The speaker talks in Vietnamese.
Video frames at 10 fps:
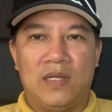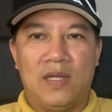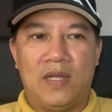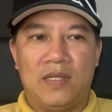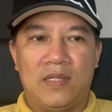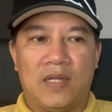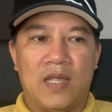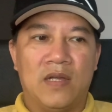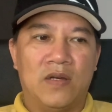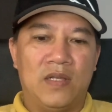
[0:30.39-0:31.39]
à, những
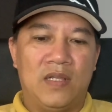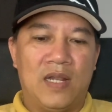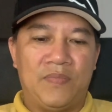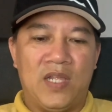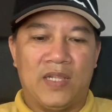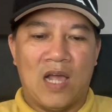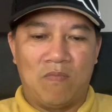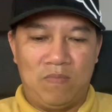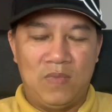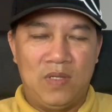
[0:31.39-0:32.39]
cái người làm truyền
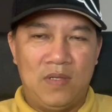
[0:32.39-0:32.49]
thông